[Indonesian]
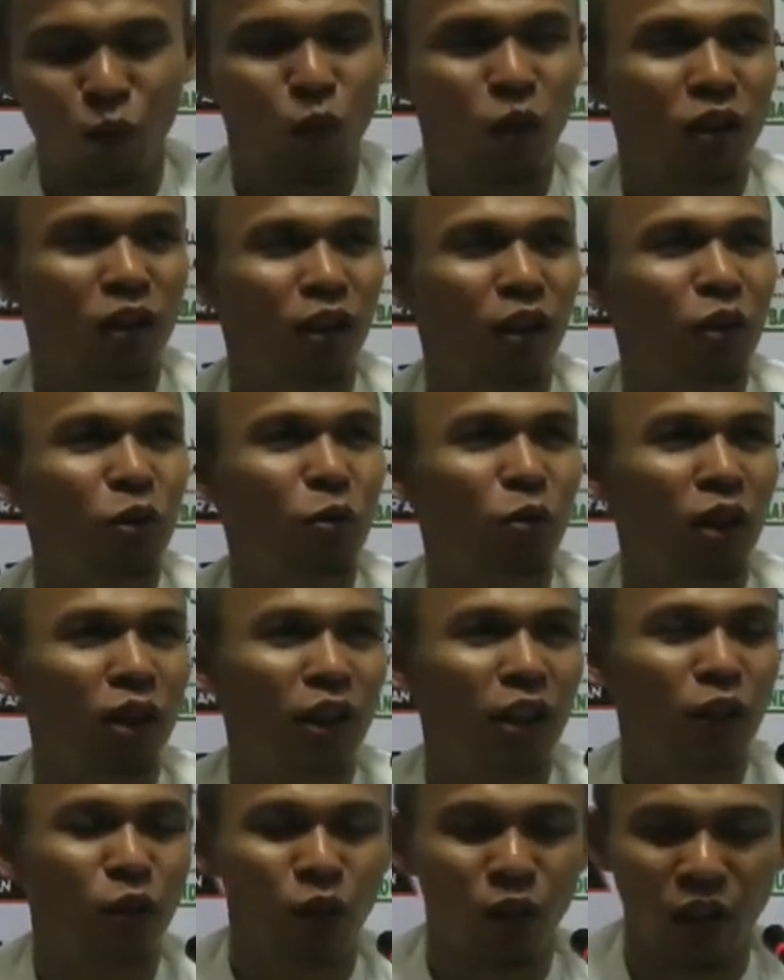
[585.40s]
Wallahu
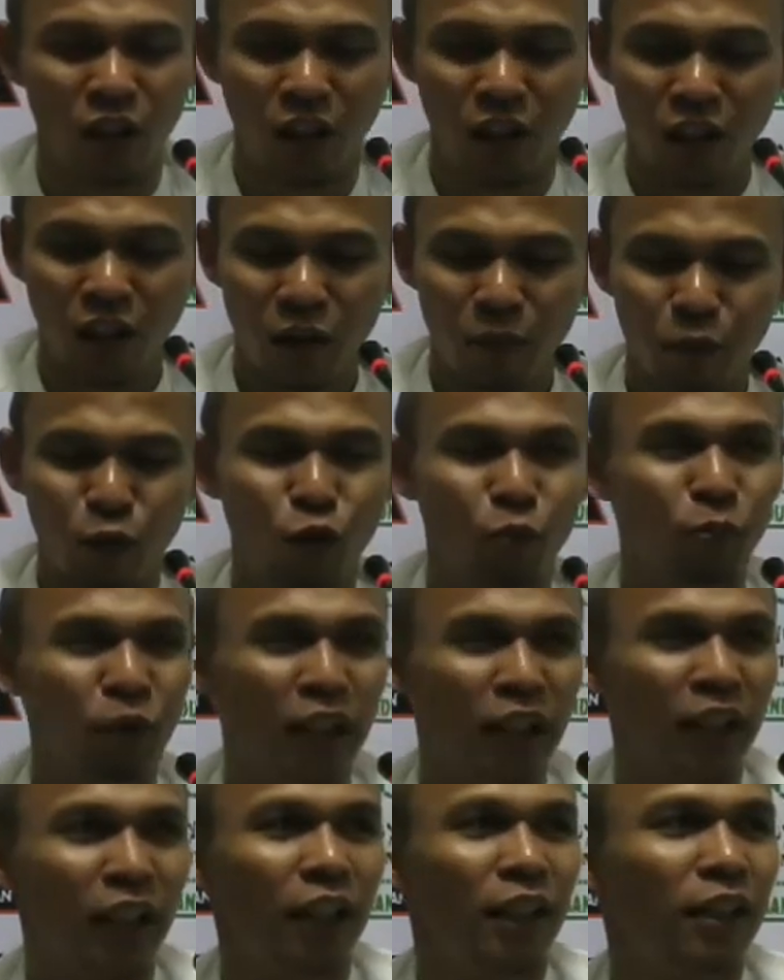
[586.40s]
waliyul
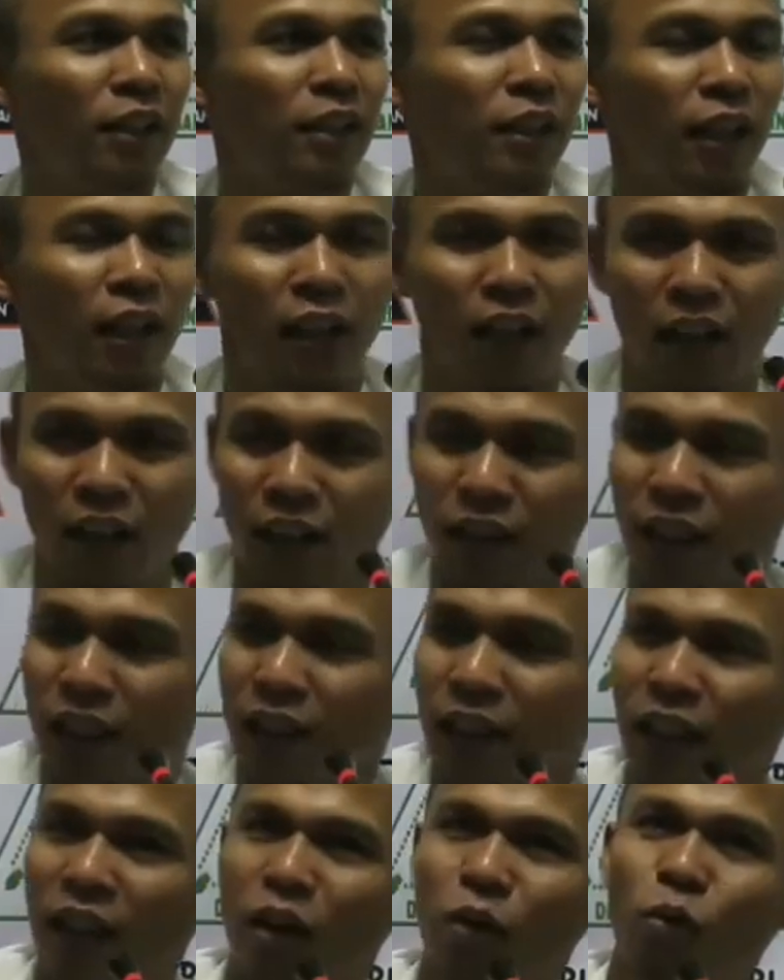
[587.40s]
mu'minin. Ya
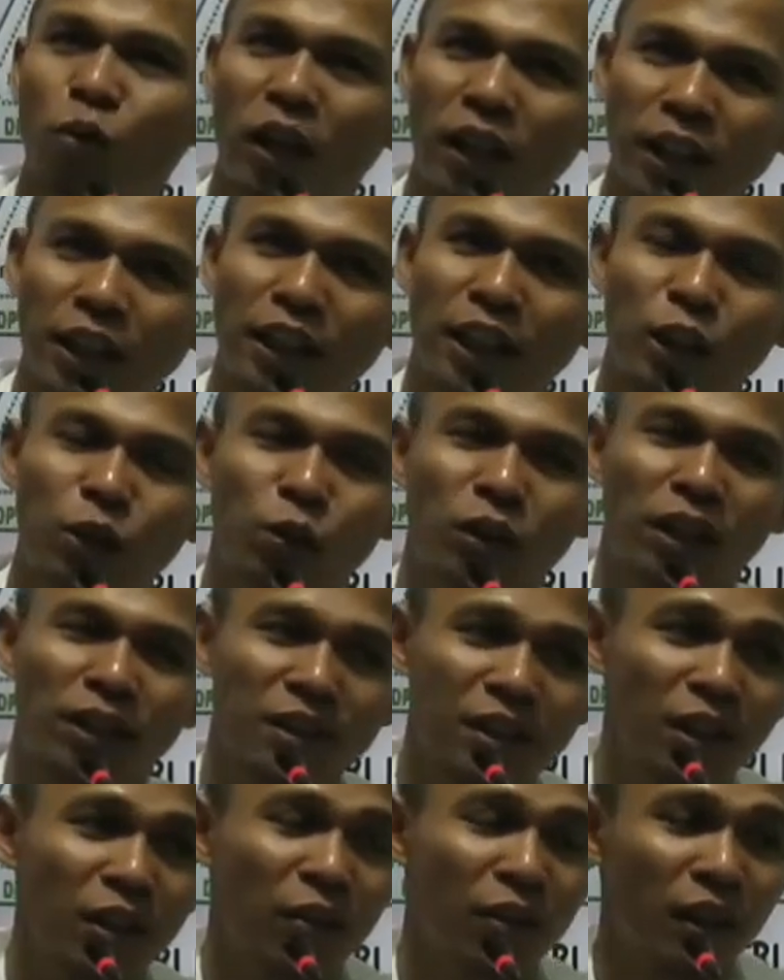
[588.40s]
Allah adalah wali atau
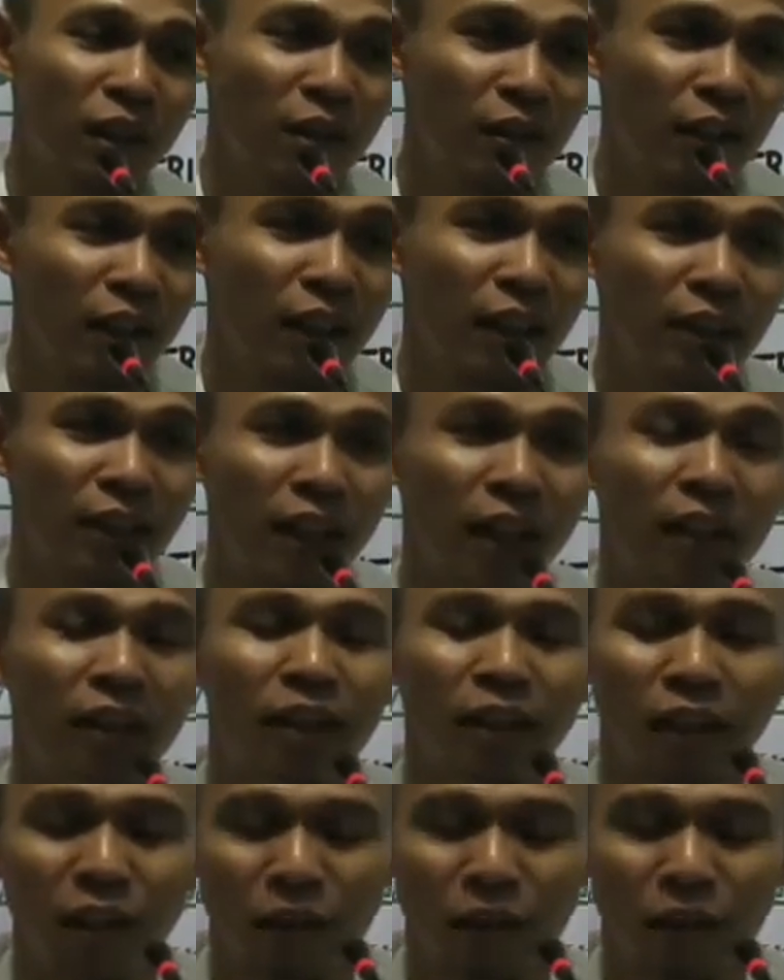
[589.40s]
kasihnya orang-orang yang